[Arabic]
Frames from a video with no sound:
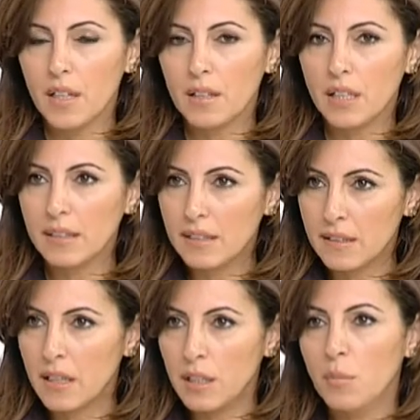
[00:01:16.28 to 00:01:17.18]
الكاليتي
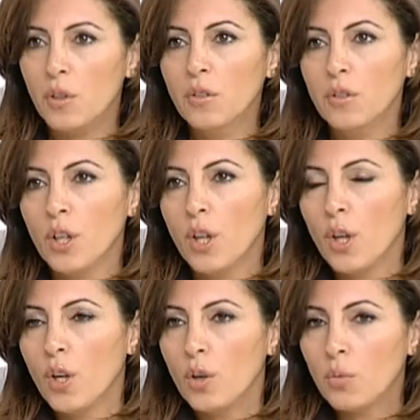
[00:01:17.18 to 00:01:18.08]
ديزاليمون
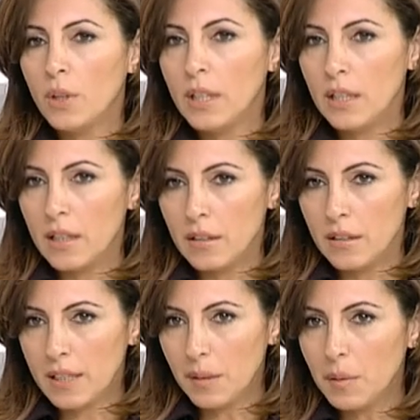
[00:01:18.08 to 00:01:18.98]

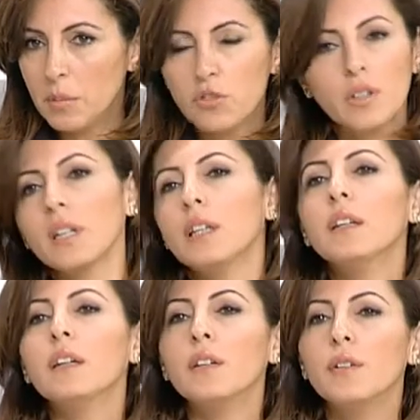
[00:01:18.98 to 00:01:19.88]
والاكيب اللي بشتغل
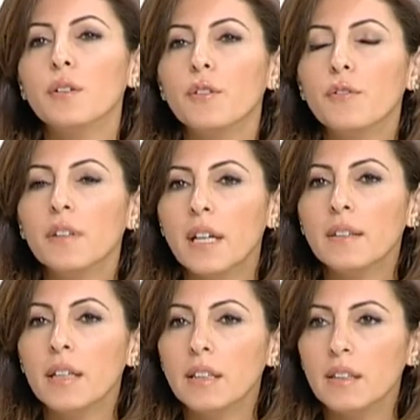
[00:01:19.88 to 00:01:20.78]
آه، في
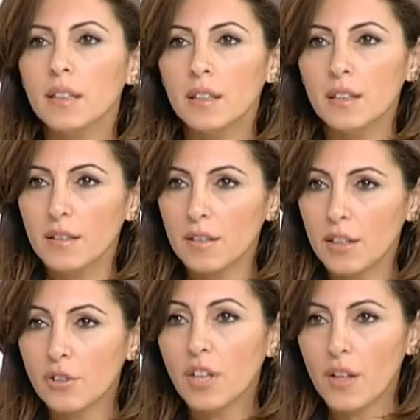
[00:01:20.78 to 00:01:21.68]
انا هي
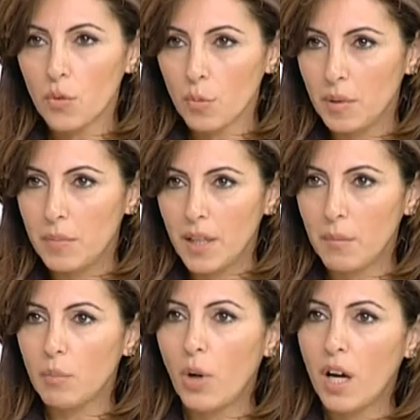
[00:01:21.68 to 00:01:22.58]
كل شيء خاصه بالبيئه
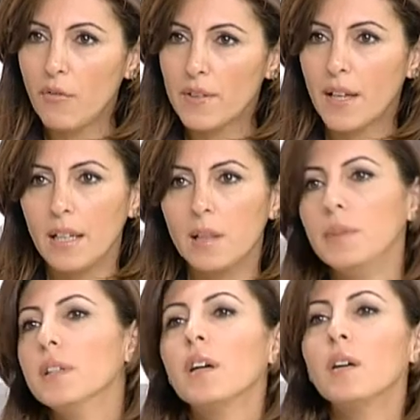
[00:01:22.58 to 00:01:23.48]
بالمحافظه على
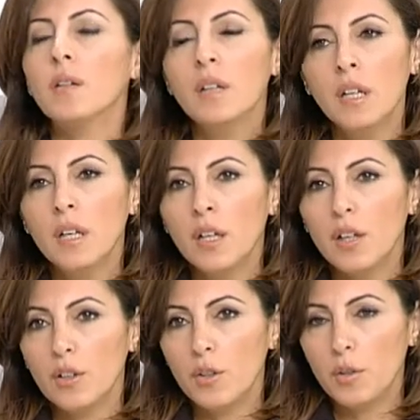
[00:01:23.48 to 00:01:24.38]
البيئه
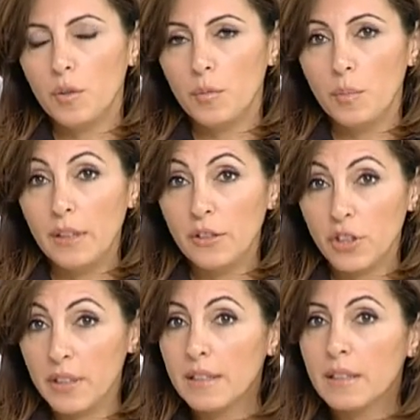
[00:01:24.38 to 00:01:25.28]
آه،
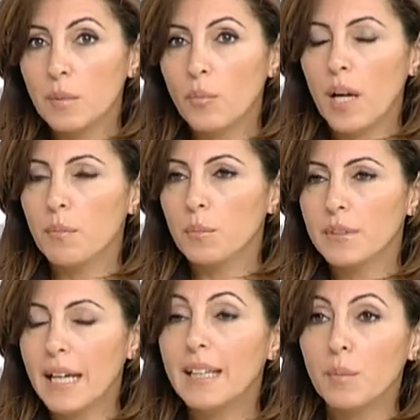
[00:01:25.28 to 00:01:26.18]
بالجينات
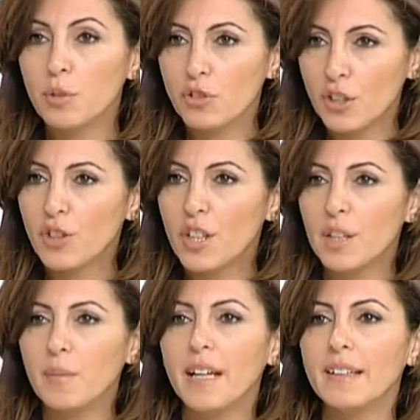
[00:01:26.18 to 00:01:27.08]
المتعلقه
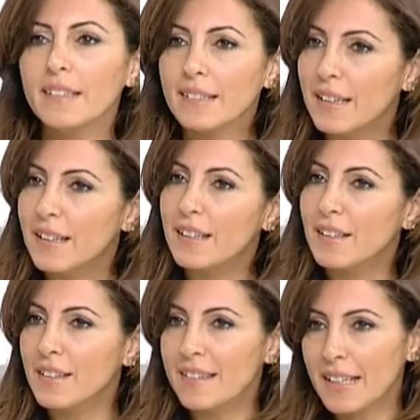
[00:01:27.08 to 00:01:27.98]
بالشجر باعاده
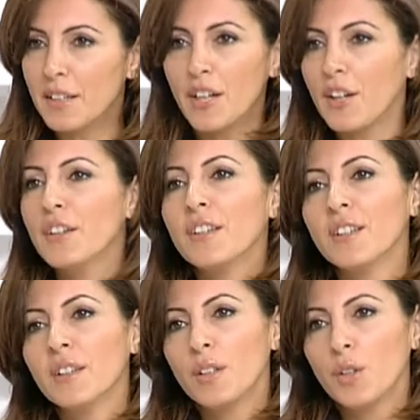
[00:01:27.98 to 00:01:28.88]
الزرع
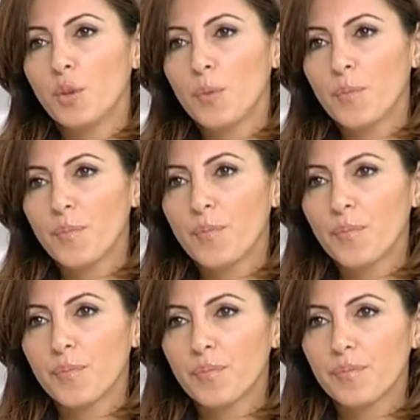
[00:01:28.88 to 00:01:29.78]
منشان هيك
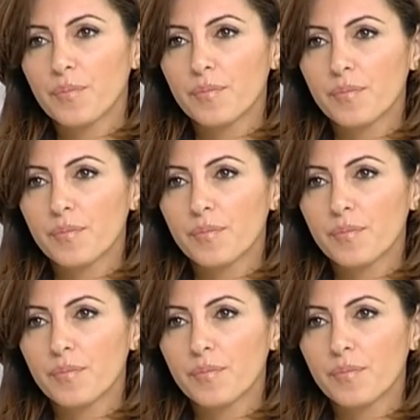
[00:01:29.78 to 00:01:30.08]
عم بيكون في